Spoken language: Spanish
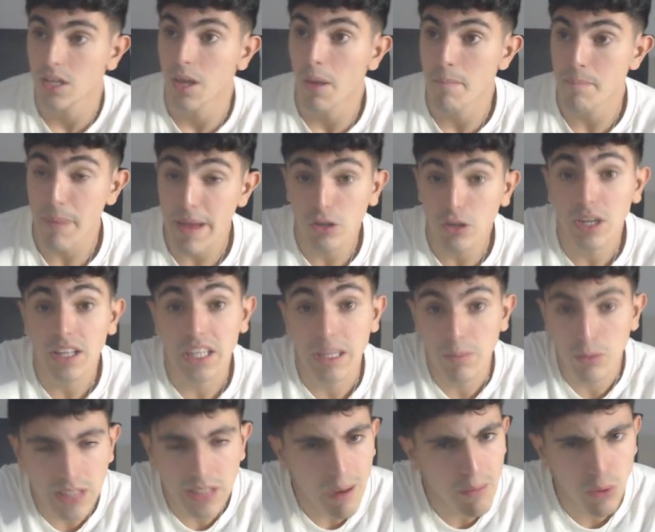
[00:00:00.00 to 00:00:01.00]
Pero el equipo
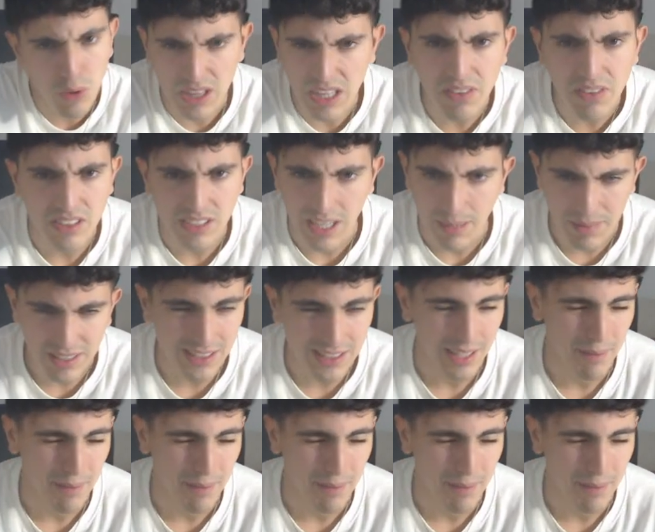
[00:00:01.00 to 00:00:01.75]
estaba muy bien defensivamente.